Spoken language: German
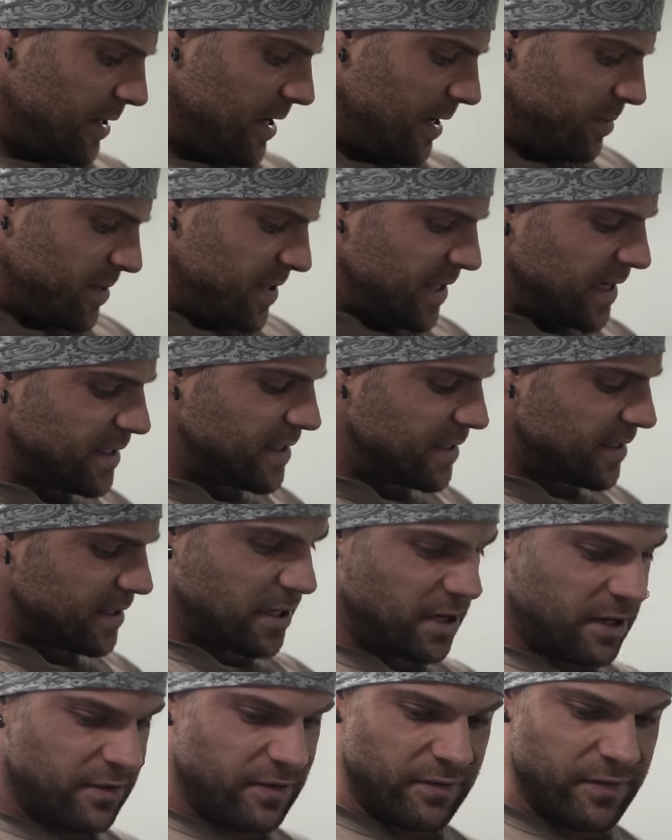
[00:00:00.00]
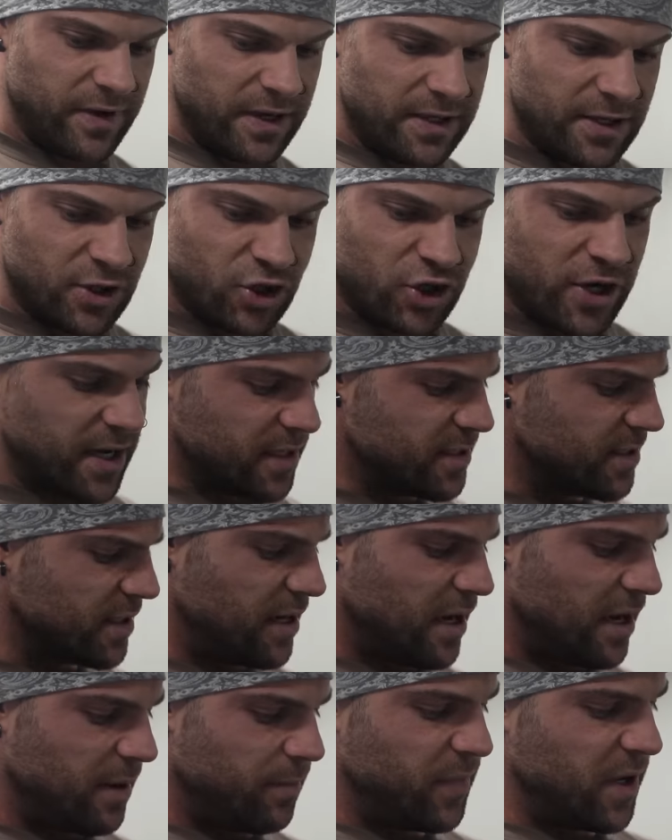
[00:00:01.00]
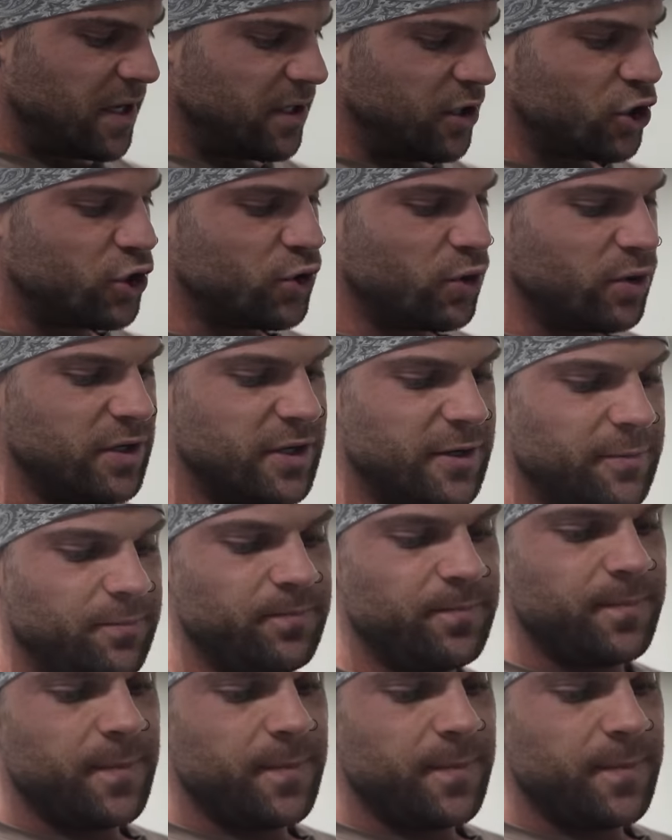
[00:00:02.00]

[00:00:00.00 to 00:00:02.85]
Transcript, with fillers: gibt es jetzt, wenn wir den Shake drin haben, nach einer Stunde